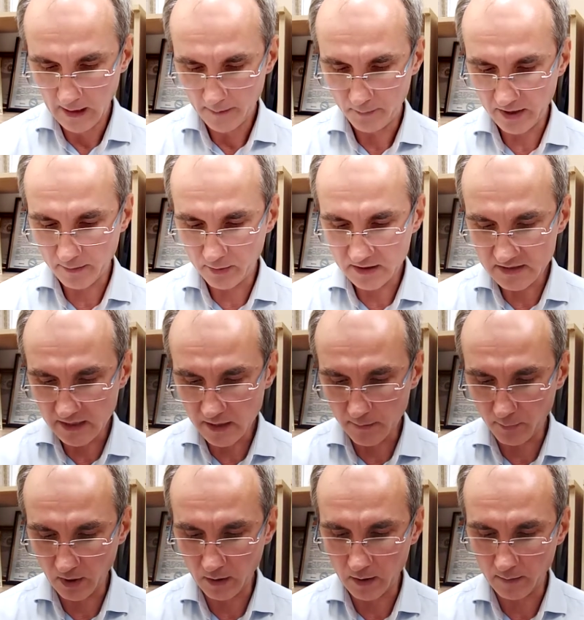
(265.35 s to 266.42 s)
Приобретение
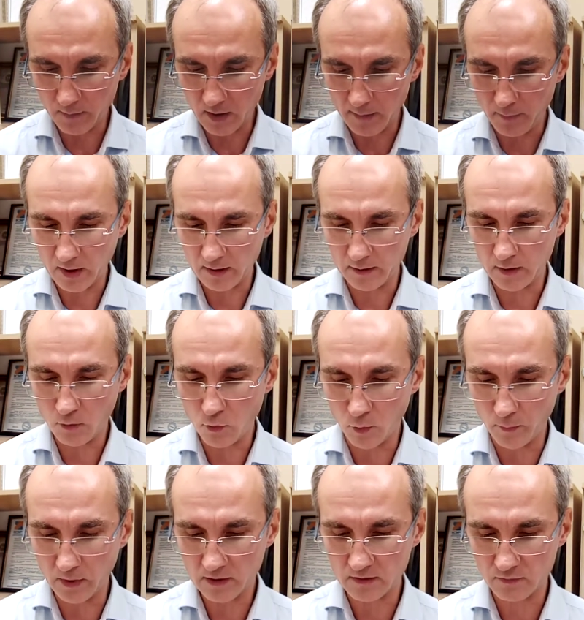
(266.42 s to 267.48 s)
программно-аппаратных
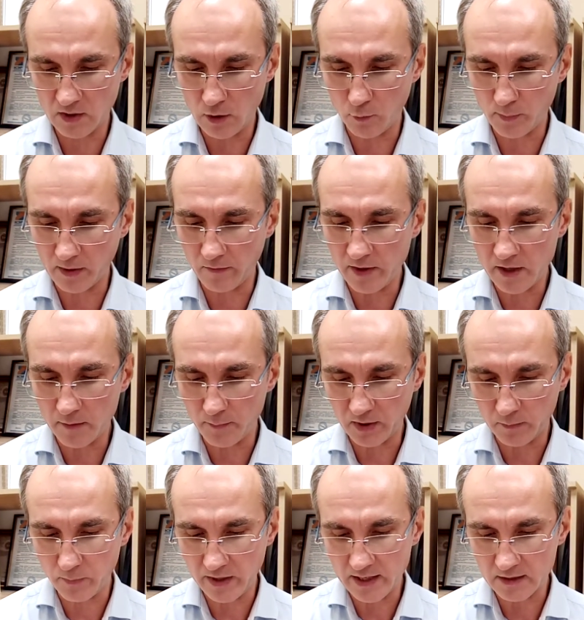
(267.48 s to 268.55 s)
комплексов для управления
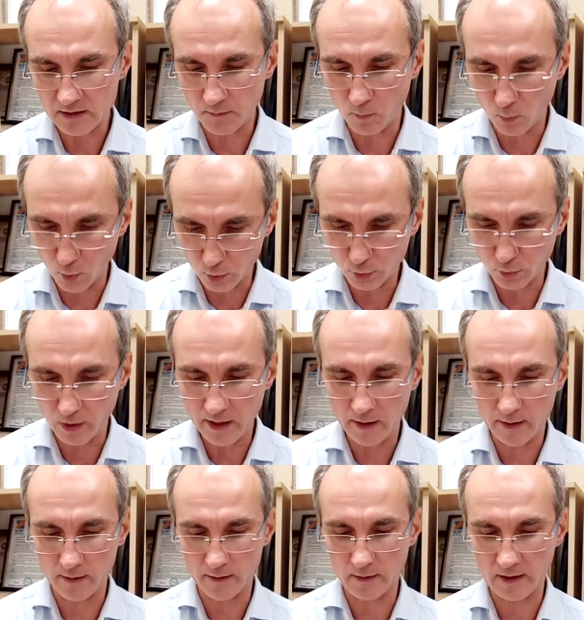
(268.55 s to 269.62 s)
предприятием,
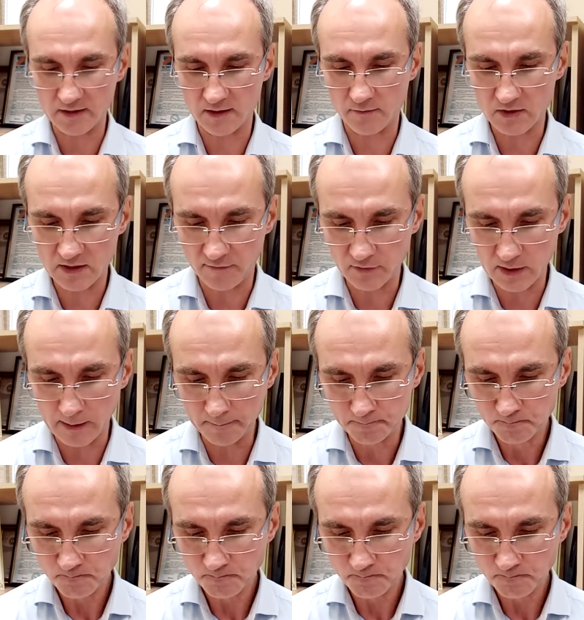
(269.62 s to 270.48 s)
модулей э, разного софта